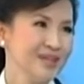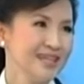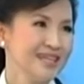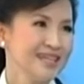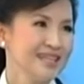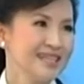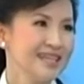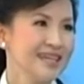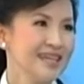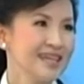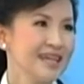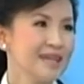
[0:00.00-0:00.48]
ร
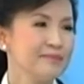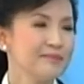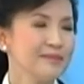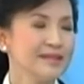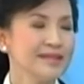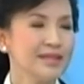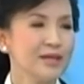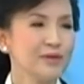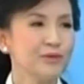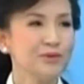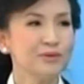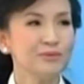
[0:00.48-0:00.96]
นะคะแม้
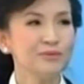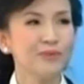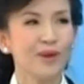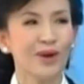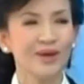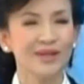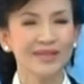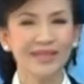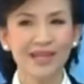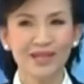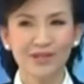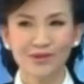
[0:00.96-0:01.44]
แต่คุณหมอ
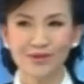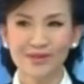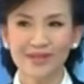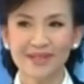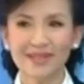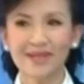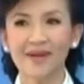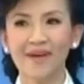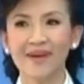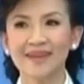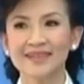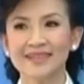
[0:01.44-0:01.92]
ที่อายุ
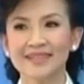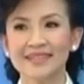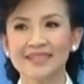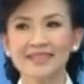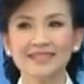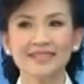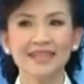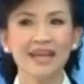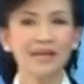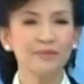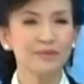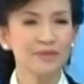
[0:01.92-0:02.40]
น้อยๆตอนนี้
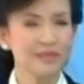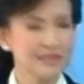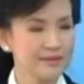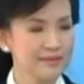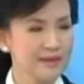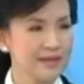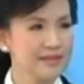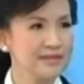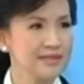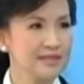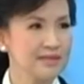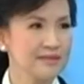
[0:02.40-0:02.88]
ก็ทานผลิต
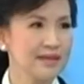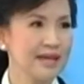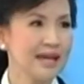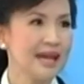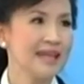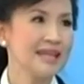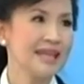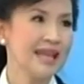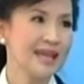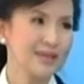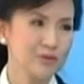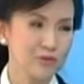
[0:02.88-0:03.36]
ภัณฑ์เสริมอา
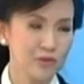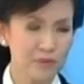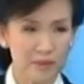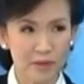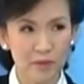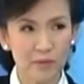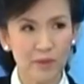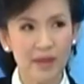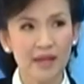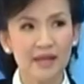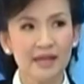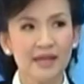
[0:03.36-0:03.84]
หารหลาย ตัวเพ
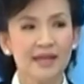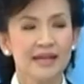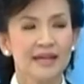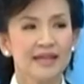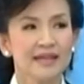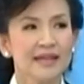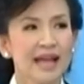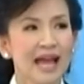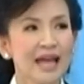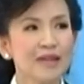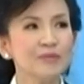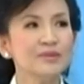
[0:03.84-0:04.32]
ราะว่า
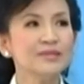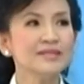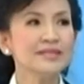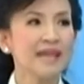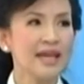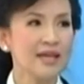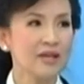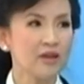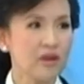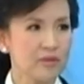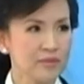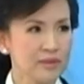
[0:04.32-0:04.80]
งานวิ
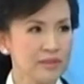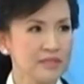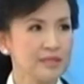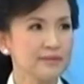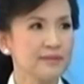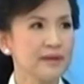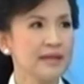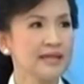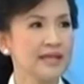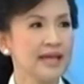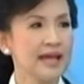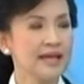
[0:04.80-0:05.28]
จัยของผลิต
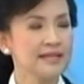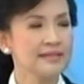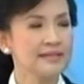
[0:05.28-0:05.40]
ภัณฑ์อาหาร